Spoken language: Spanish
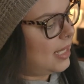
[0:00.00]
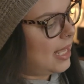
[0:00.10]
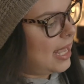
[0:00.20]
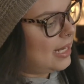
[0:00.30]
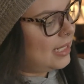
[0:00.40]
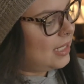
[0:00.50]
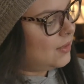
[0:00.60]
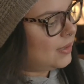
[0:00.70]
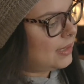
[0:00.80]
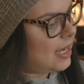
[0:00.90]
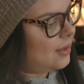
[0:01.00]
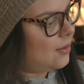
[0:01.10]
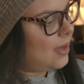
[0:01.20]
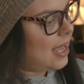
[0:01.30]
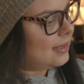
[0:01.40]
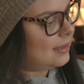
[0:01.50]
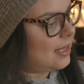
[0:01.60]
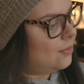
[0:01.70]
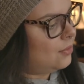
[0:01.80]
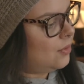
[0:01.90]
El niño escaló
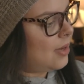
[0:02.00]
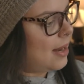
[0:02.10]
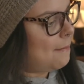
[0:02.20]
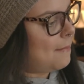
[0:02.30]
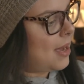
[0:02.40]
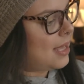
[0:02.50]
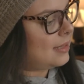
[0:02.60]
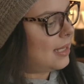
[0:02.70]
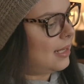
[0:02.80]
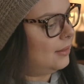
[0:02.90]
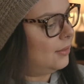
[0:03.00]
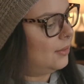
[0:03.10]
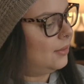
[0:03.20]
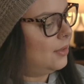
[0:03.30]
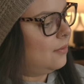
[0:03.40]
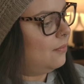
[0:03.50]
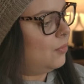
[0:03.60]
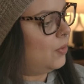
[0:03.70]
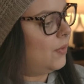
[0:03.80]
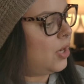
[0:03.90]
hasta un lugar más alto,
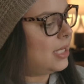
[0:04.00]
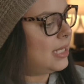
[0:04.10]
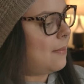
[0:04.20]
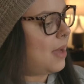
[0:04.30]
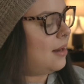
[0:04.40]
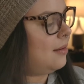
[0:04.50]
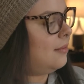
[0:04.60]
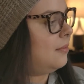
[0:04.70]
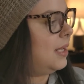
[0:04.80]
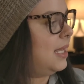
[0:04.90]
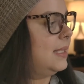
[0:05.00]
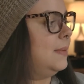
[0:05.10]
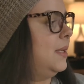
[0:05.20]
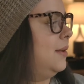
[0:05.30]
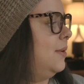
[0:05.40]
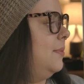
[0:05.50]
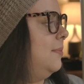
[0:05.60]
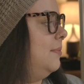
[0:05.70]
volvió a llamar y esperó.